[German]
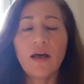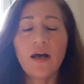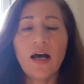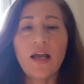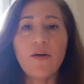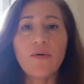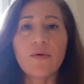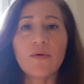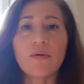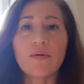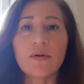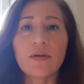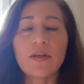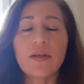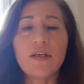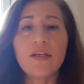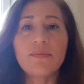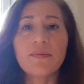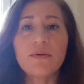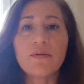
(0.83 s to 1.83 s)
Hallo,
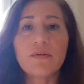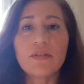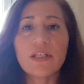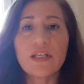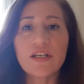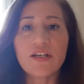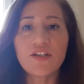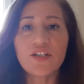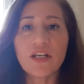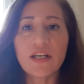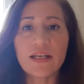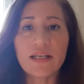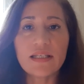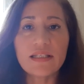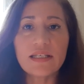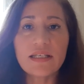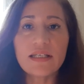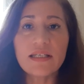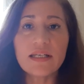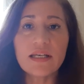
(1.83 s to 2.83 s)
ich bin Guzellen
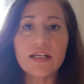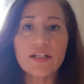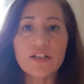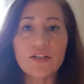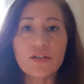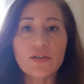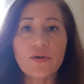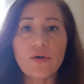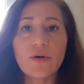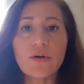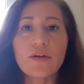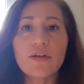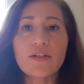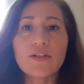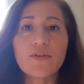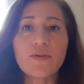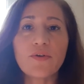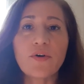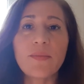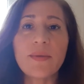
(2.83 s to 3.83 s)
Schengeser, die Regisseurin
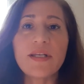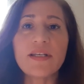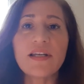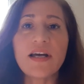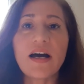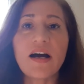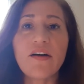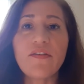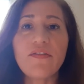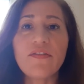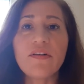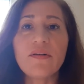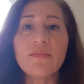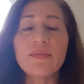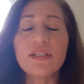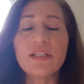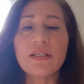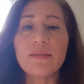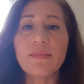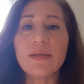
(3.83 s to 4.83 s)
des
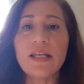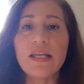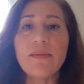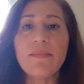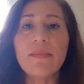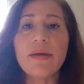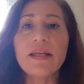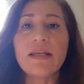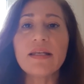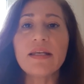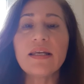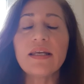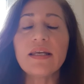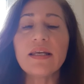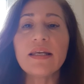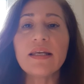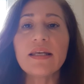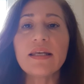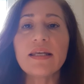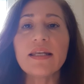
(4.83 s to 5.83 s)
Dokumentarfilms Dem Leben
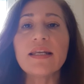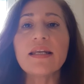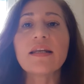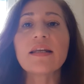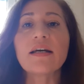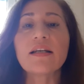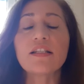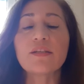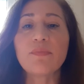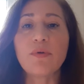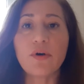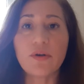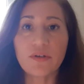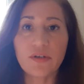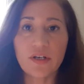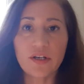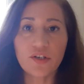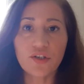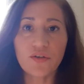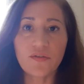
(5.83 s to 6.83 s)
entgegen Kindertransporte
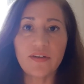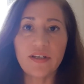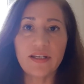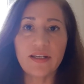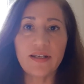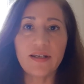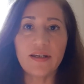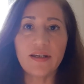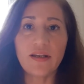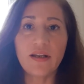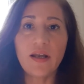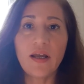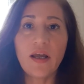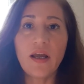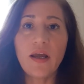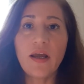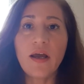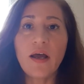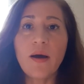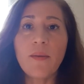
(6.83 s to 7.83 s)
nach Schweden.
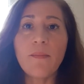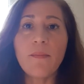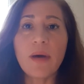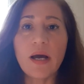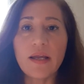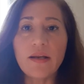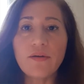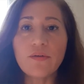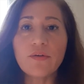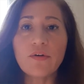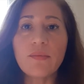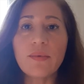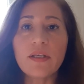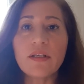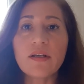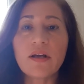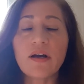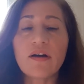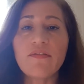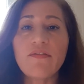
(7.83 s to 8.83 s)
Mein
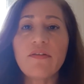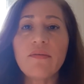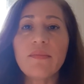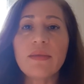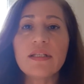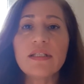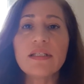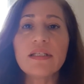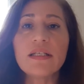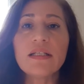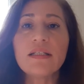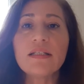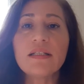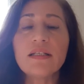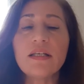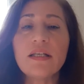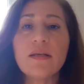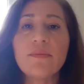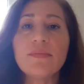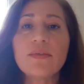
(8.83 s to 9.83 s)
Dokumentarfilm erzählt die
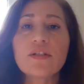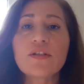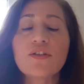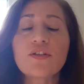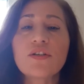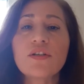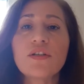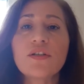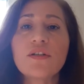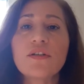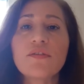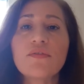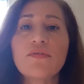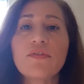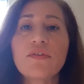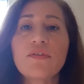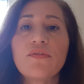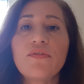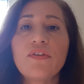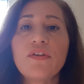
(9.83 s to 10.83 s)
Lebensgeschichte
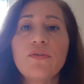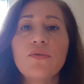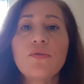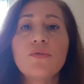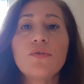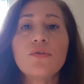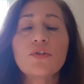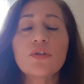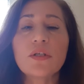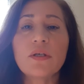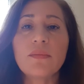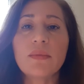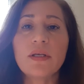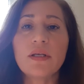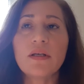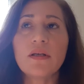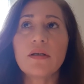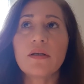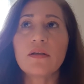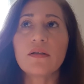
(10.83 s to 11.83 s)
von vier
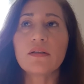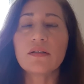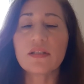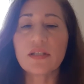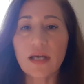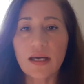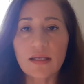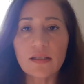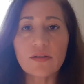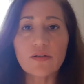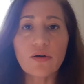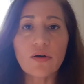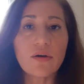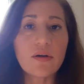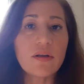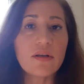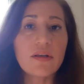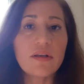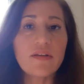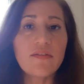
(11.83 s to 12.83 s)
jüdischstämmigen
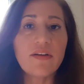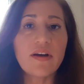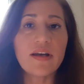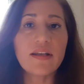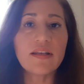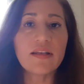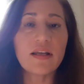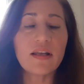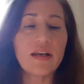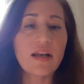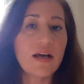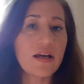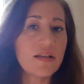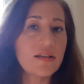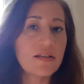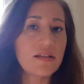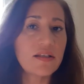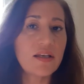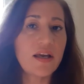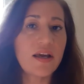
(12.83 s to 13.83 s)
Zeitzeugen, die während der
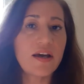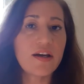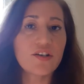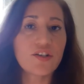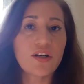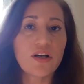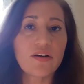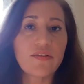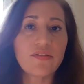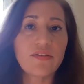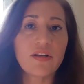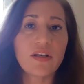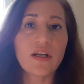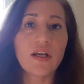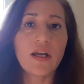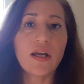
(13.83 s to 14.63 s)
Nazi-Herrschaft